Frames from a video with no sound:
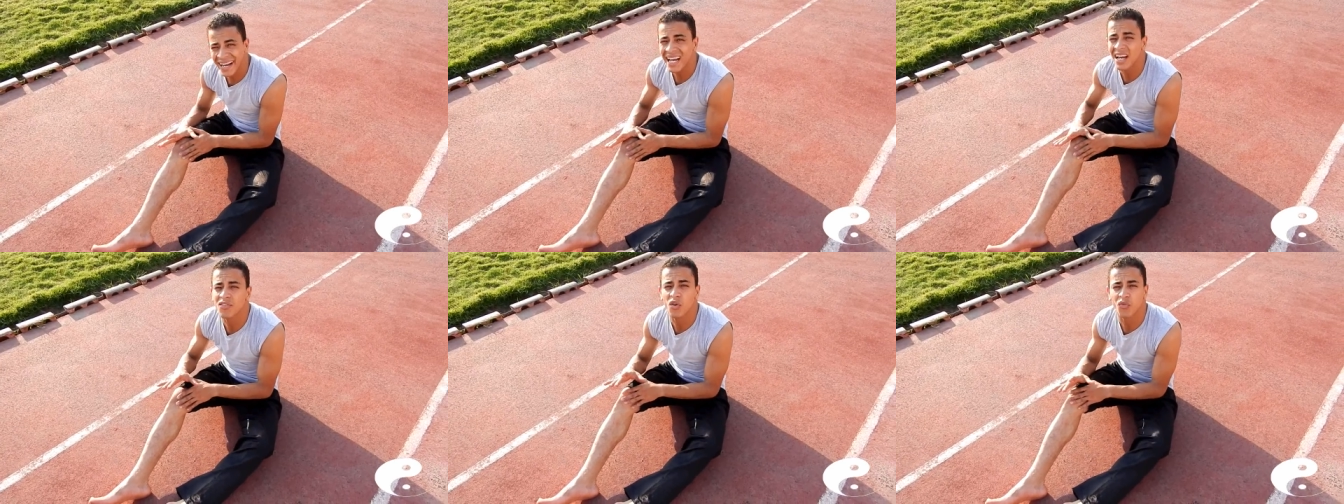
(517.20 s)
اي
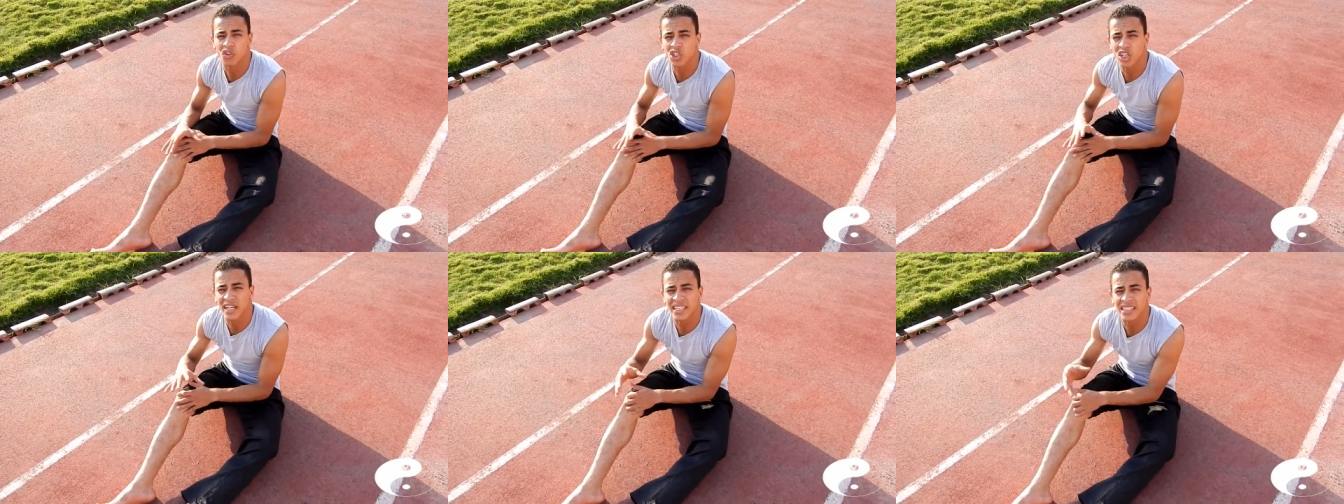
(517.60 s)
حاجه
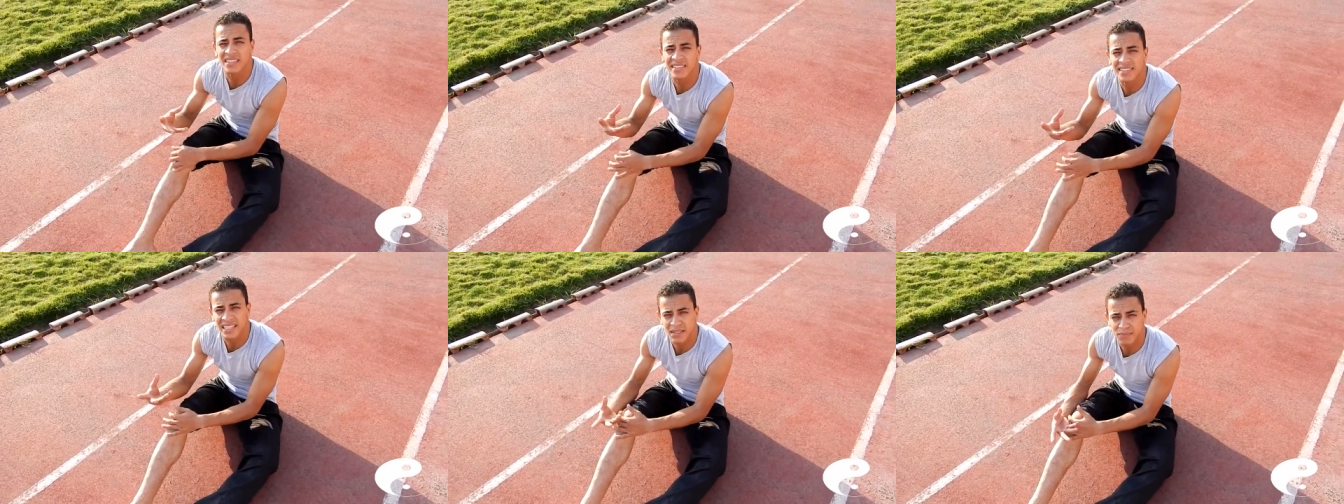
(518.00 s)
فيفضل انك
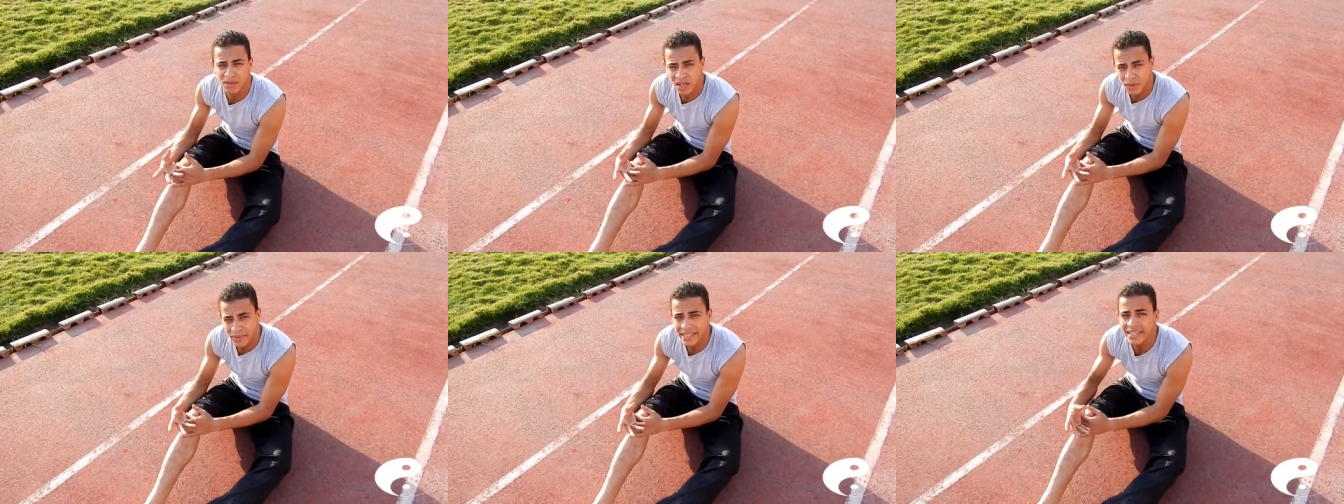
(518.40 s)
انت
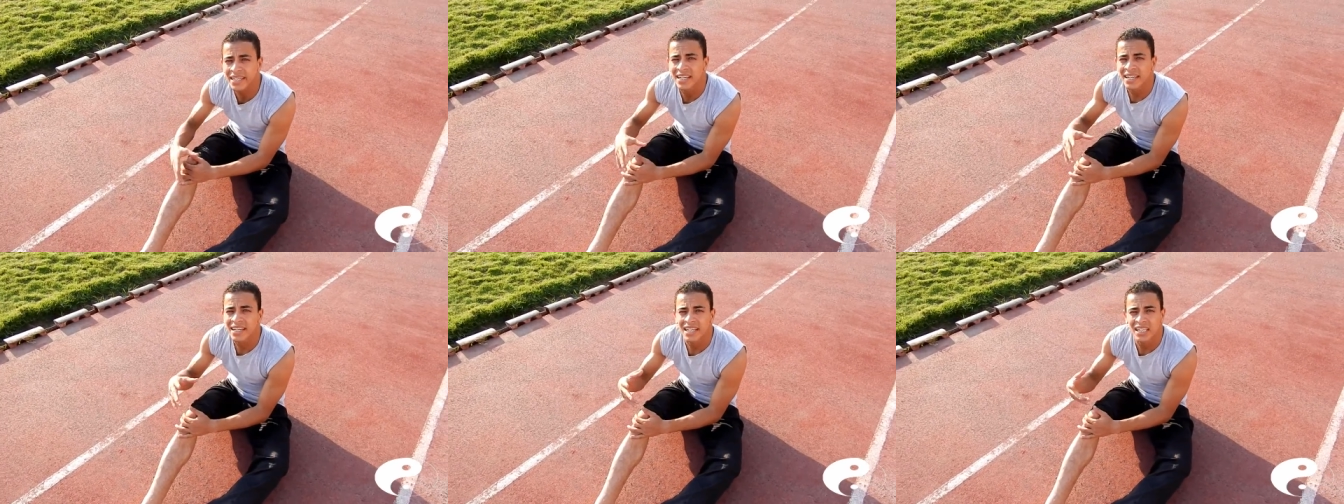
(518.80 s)
تستخدم مرهم
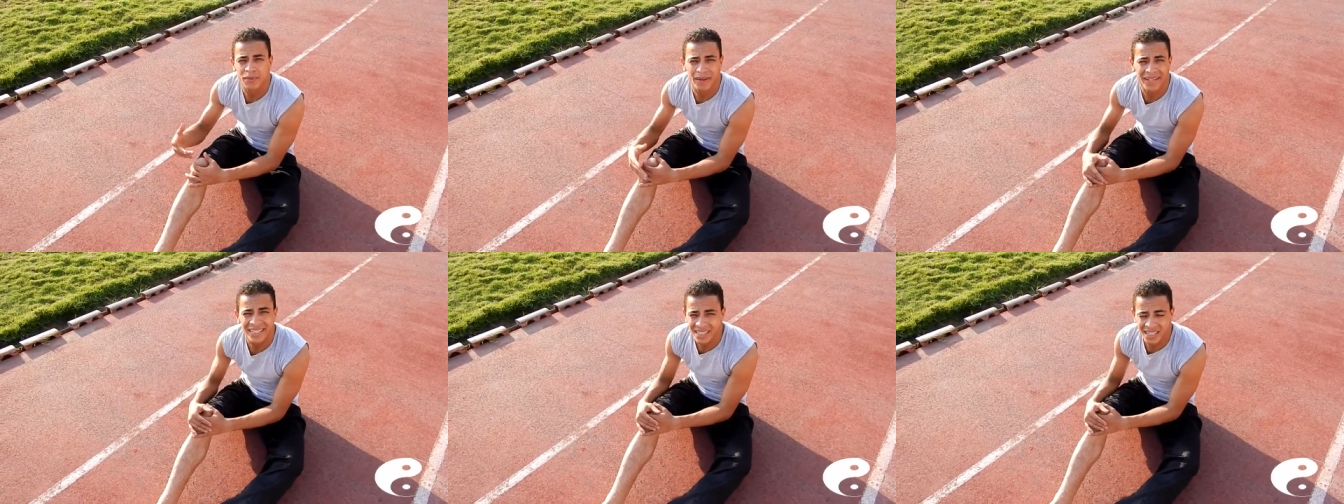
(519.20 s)
ايه
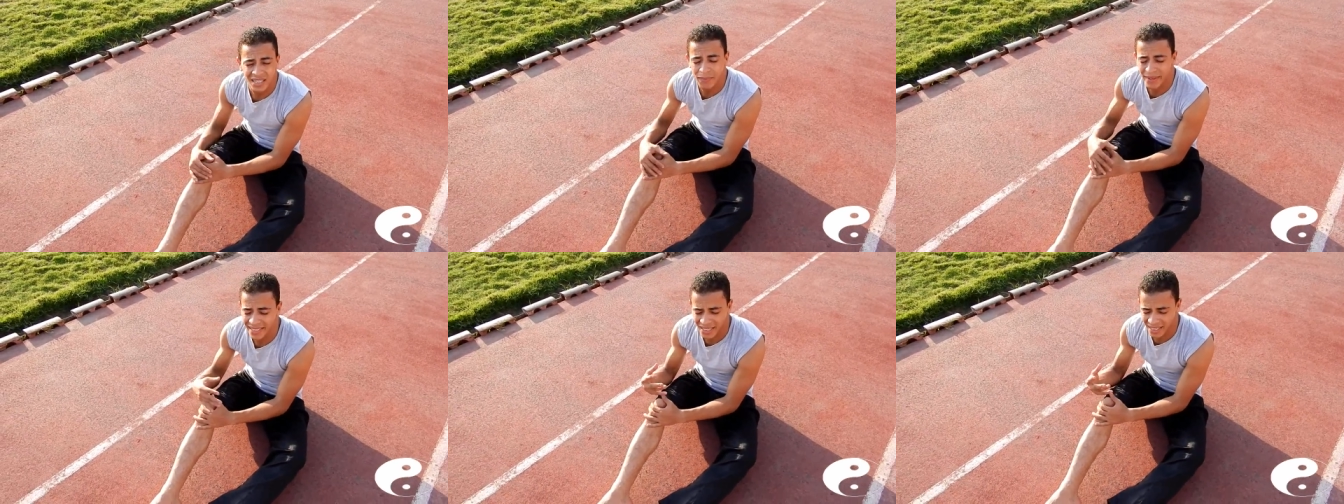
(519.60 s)
ريباري
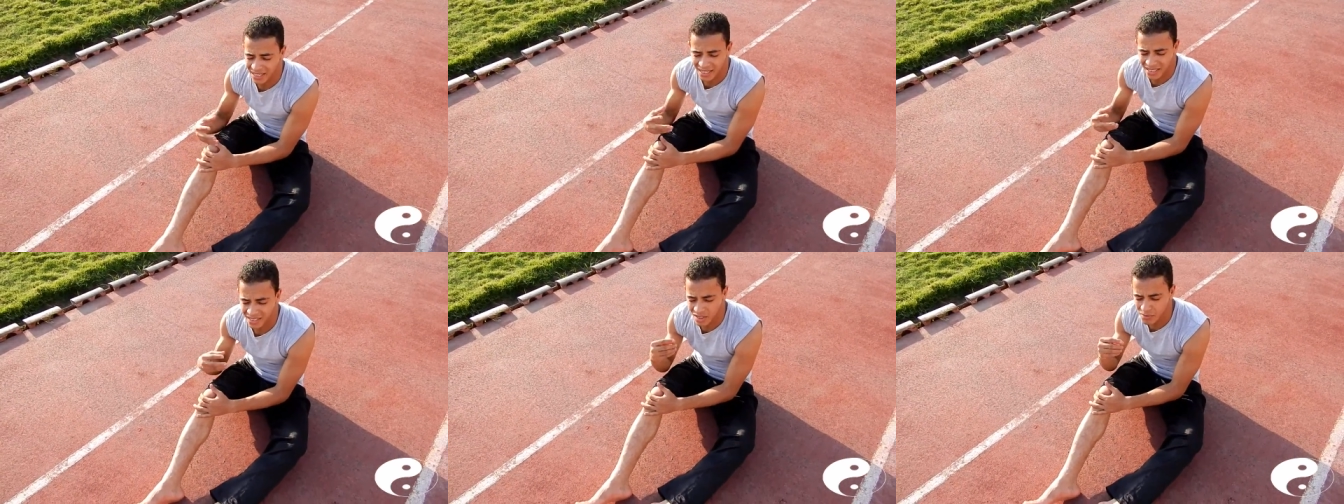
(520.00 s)
ريباري
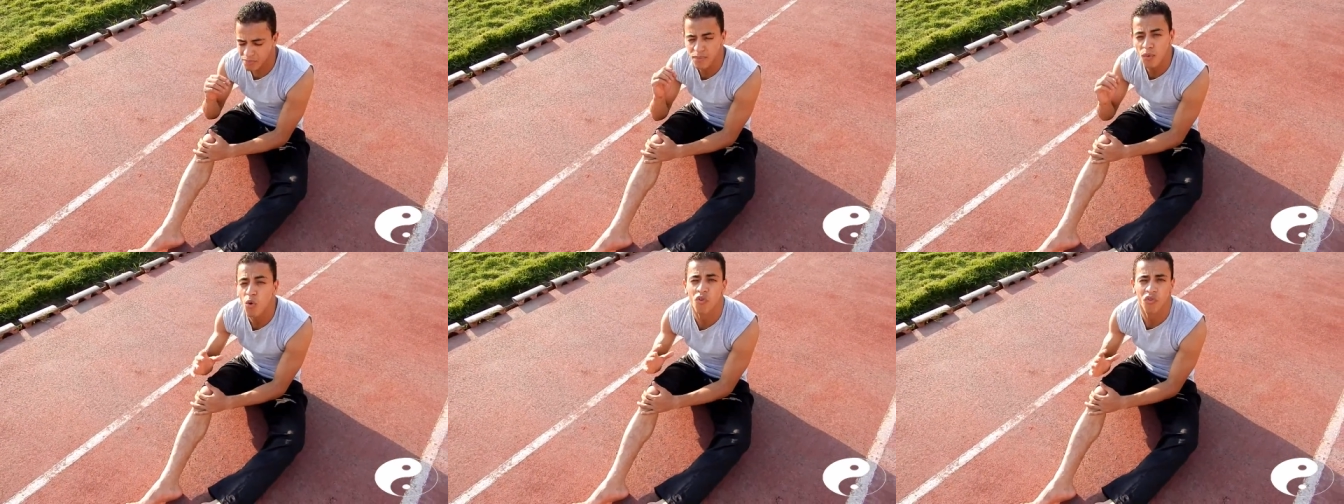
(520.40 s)
آه يا
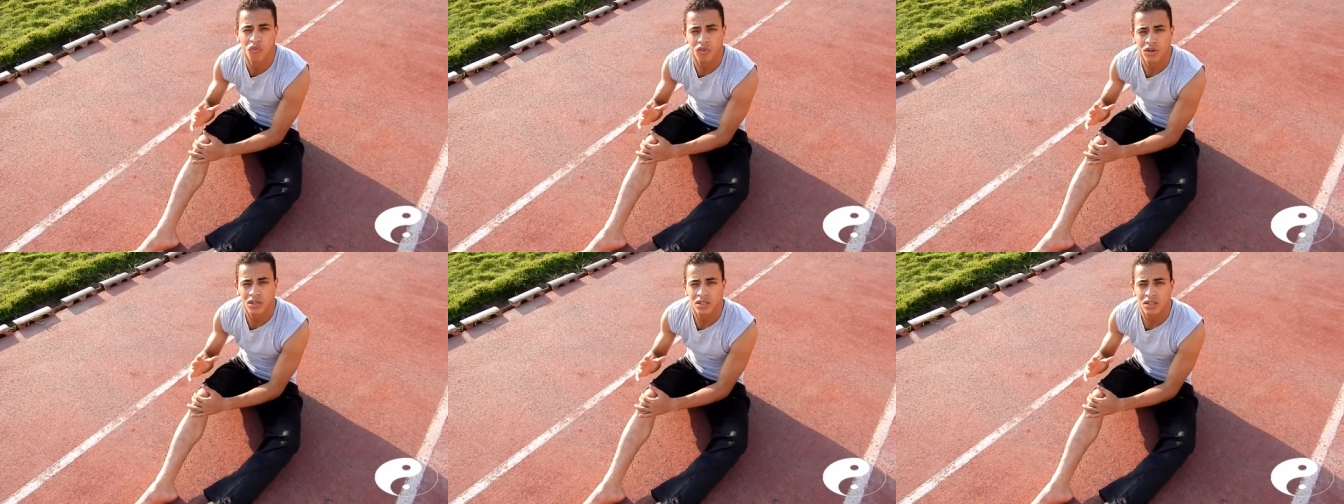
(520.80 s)
ربي موف